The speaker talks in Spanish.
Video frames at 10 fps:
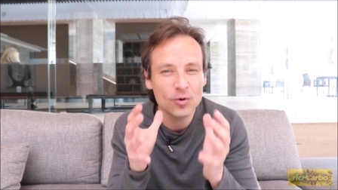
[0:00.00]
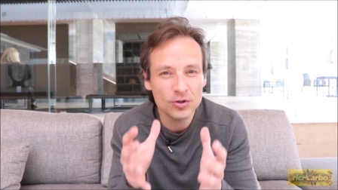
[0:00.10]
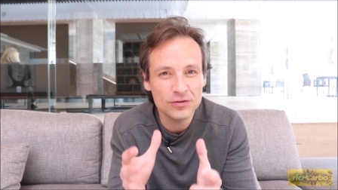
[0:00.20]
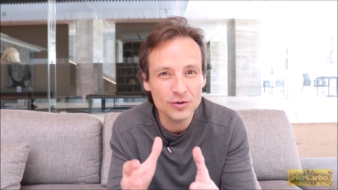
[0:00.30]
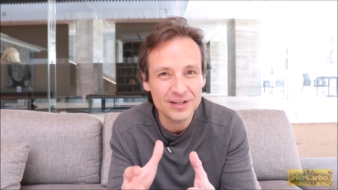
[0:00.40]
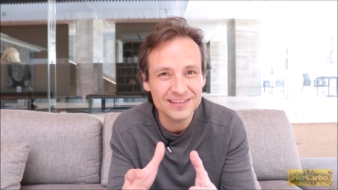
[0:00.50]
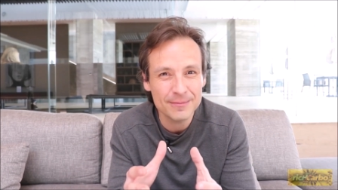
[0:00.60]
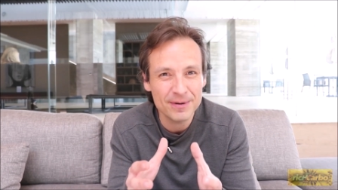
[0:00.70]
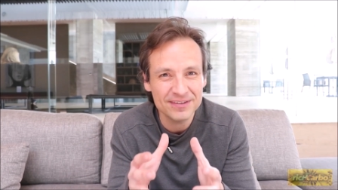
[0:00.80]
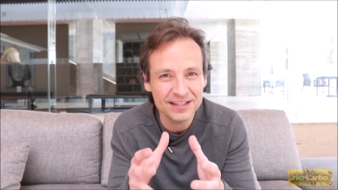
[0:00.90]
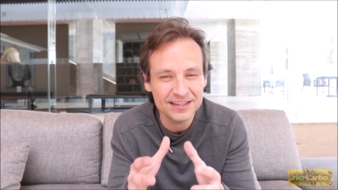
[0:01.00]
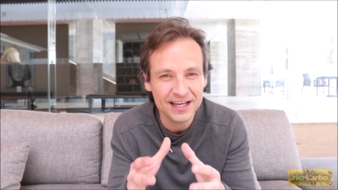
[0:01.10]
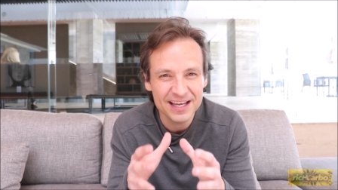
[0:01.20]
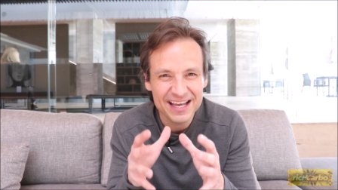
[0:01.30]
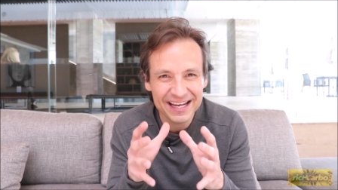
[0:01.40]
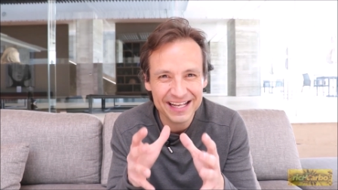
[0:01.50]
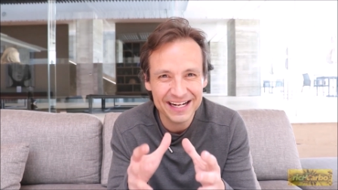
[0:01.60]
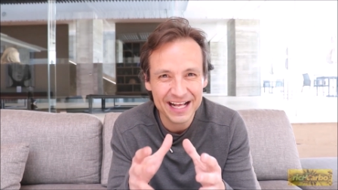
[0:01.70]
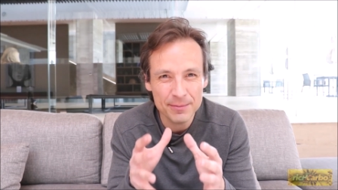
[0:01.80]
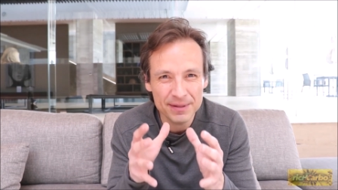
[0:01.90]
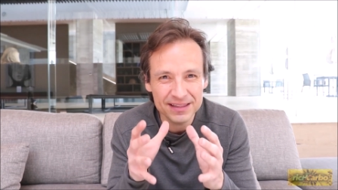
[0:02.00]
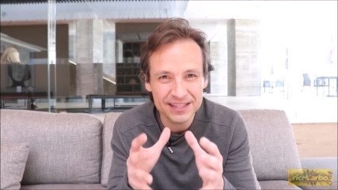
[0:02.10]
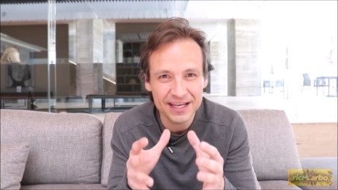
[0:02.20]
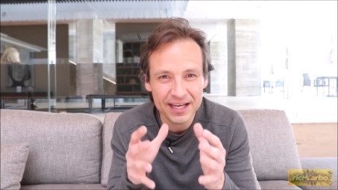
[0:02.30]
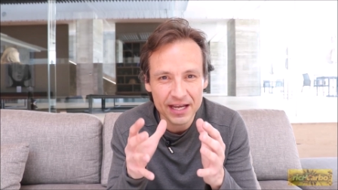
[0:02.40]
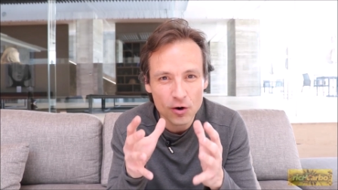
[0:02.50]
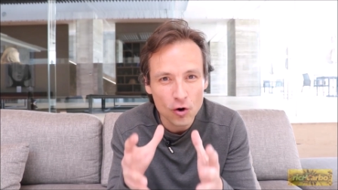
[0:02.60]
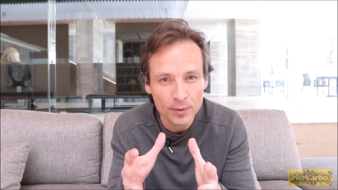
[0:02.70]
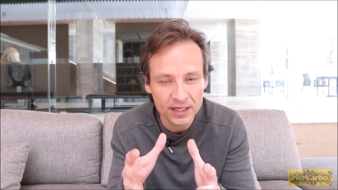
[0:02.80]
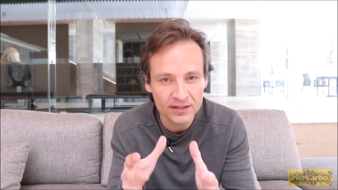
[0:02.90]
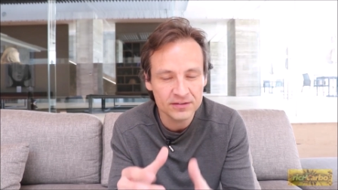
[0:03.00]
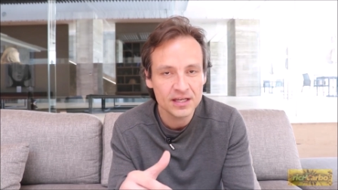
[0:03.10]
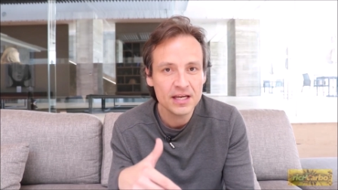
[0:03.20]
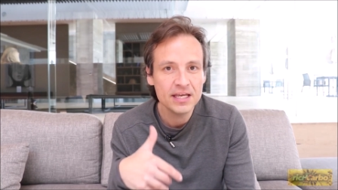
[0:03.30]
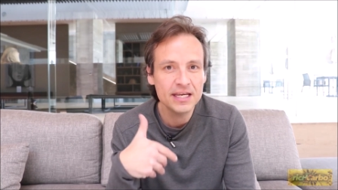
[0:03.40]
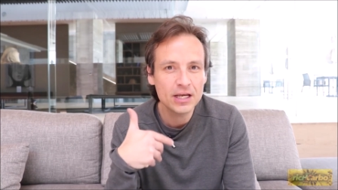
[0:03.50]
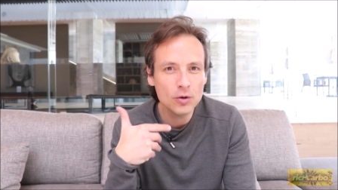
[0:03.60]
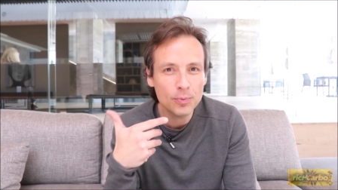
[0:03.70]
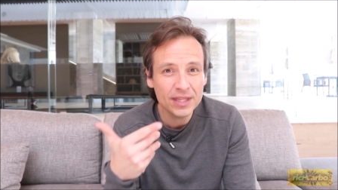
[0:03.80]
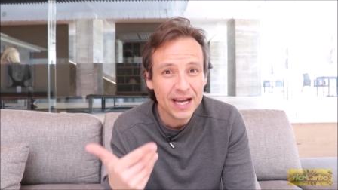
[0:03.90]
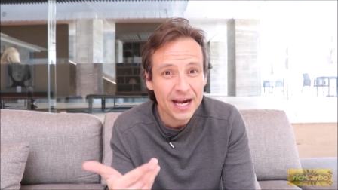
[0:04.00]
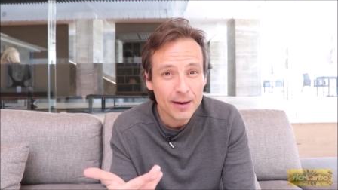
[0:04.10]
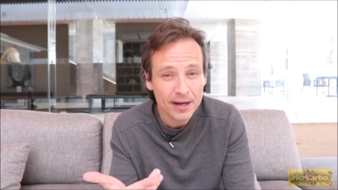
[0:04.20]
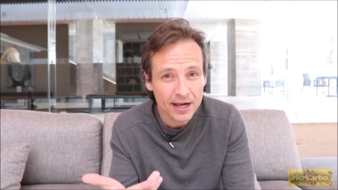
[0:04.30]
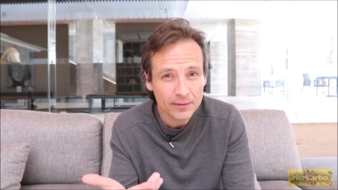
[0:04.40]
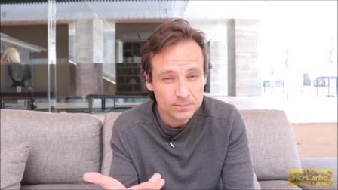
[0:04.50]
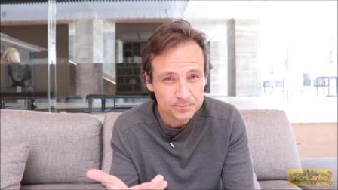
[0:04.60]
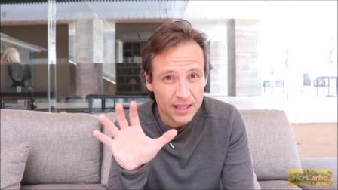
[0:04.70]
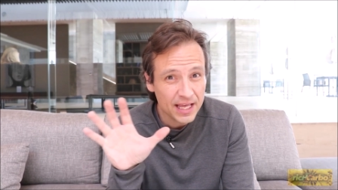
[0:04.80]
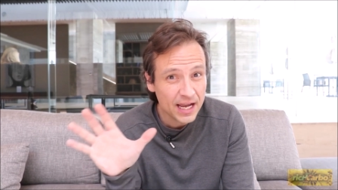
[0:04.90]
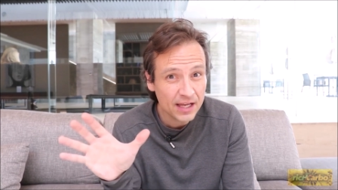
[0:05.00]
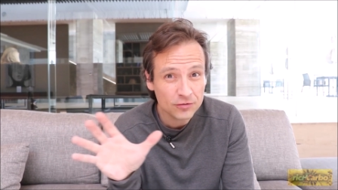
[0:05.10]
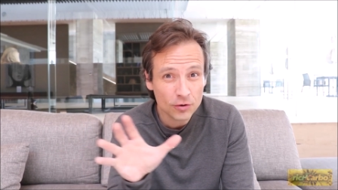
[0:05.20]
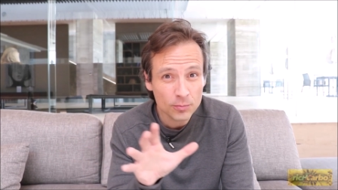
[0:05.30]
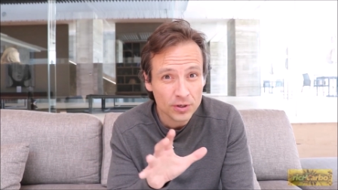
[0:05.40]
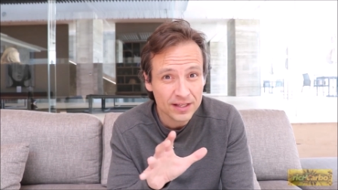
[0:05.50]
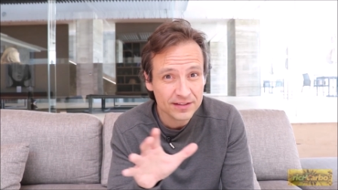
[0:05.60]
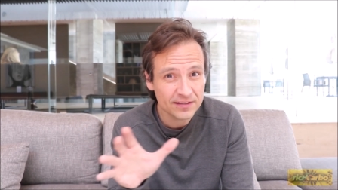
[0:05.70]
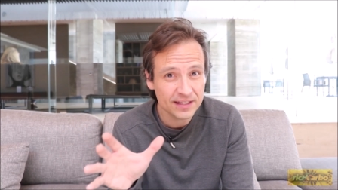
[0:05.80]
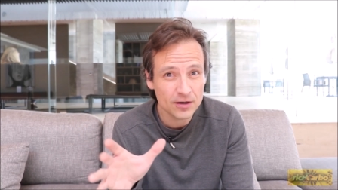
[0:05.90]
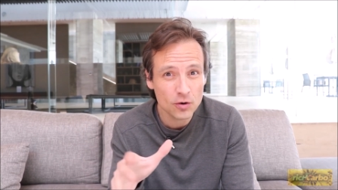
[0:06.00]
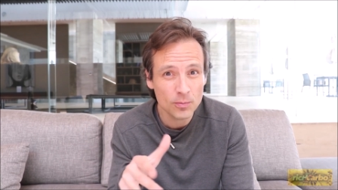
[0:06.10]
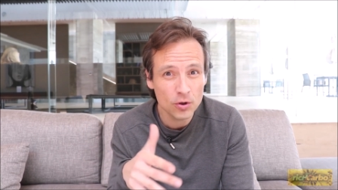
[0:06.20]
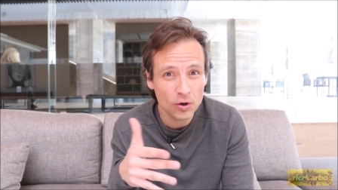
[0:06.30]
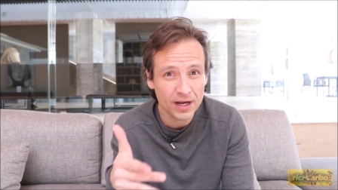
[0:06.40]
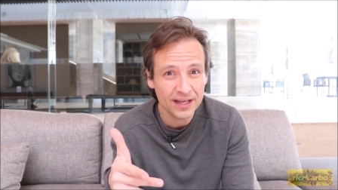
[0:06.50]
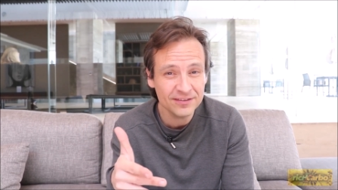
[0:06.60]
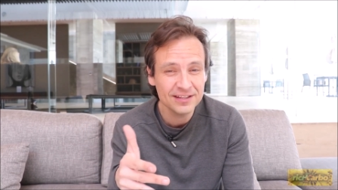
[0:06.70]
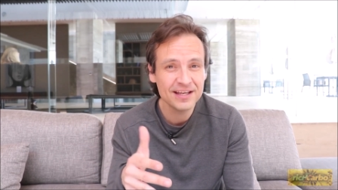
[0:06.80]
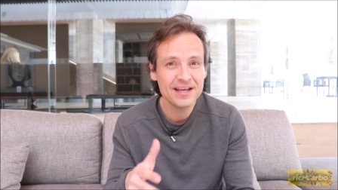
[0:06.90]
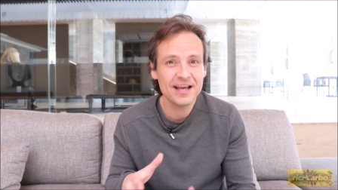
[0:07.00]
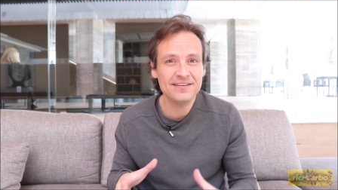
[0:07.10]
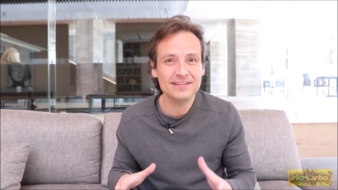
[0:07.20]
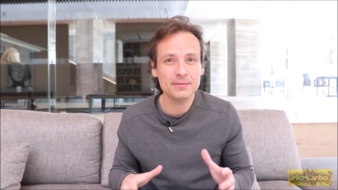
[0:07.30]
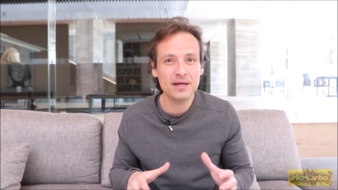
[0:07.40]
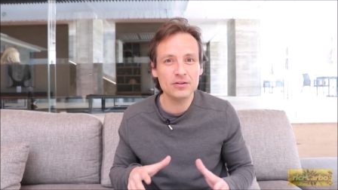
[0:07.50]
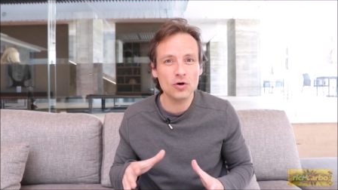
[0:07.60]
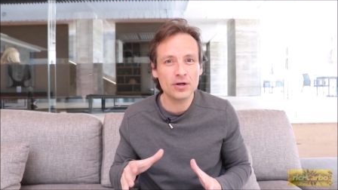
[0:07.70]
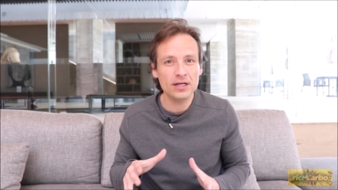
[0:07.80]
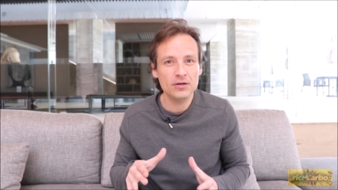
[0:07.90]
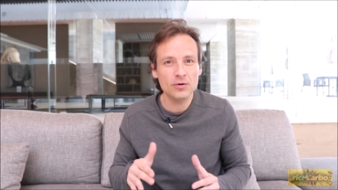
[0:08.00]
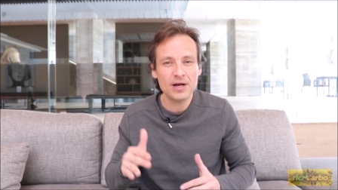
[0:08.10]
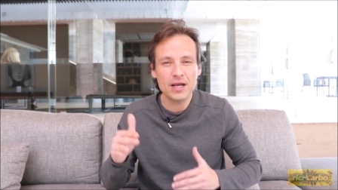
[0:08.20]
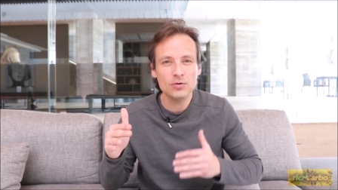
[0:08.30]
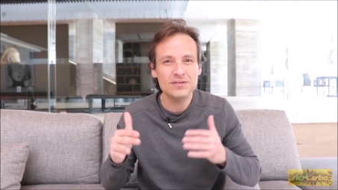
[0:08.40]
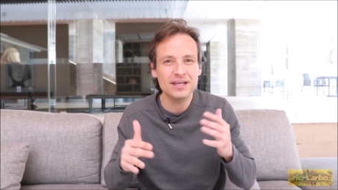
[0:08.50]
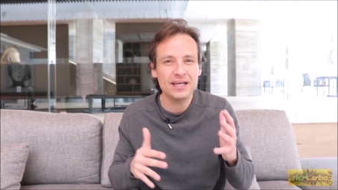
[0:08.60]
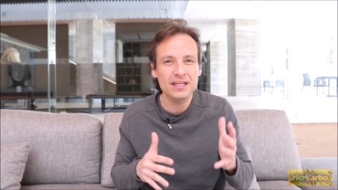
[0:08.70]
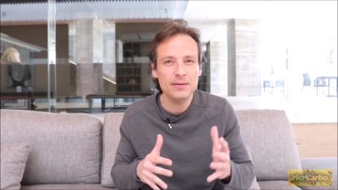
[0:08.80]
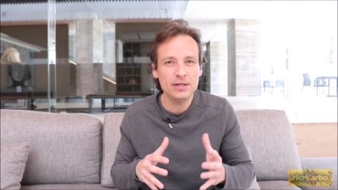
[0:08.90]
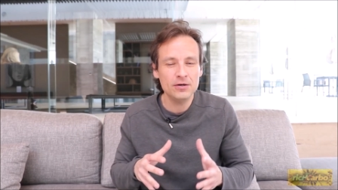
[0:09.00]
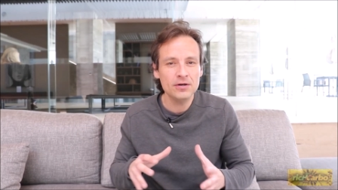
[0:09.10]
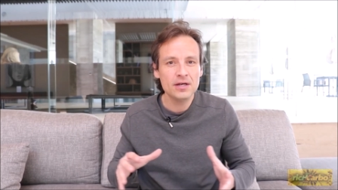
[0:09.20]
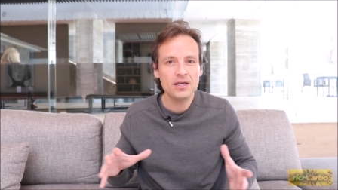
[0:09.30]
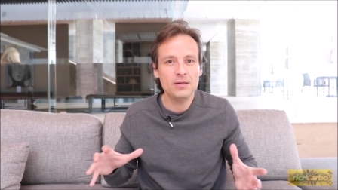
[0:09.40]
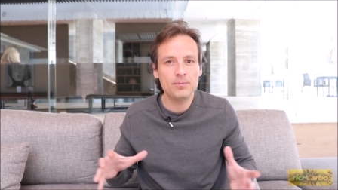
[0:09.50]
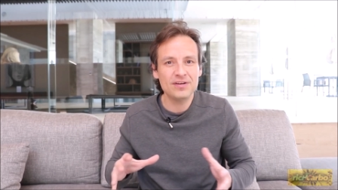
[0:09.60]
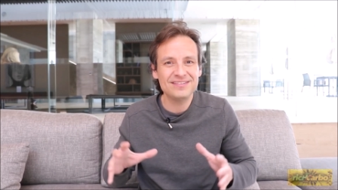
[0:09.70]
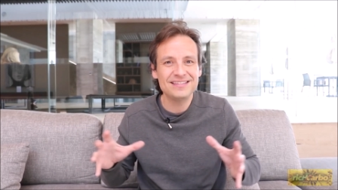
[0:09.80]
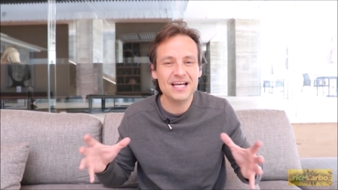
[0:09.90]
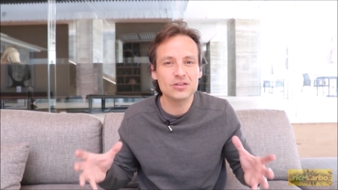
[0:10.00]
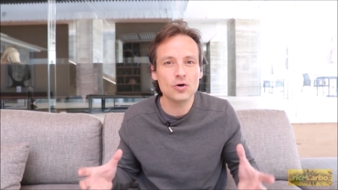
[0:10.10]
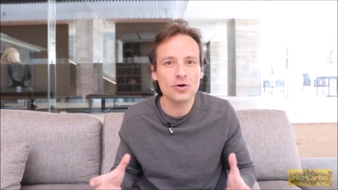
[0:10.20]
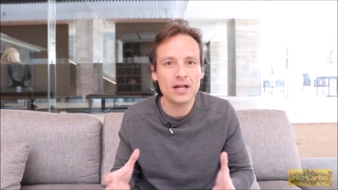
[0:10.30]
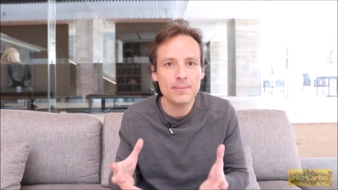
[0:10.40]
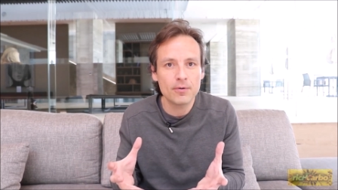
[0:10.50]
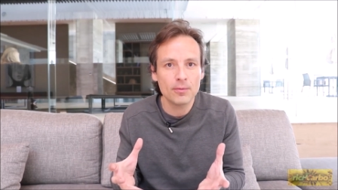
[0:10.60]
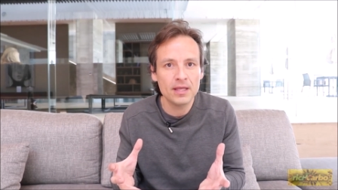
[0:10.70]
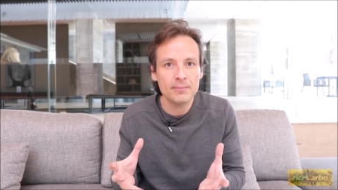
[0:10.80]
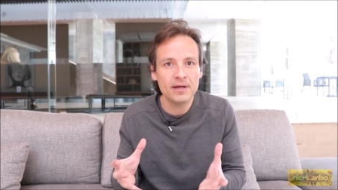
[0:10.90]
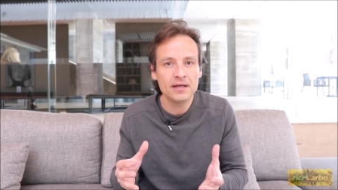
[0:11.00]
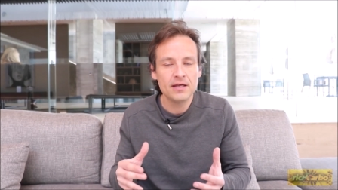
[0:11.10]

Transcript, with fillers: condición que se presenta generalmente en jóvenes y que lo puede agravar las hormonas que están como locas, el sistema endocrino, hay un desequilibrio y pues detona el problema.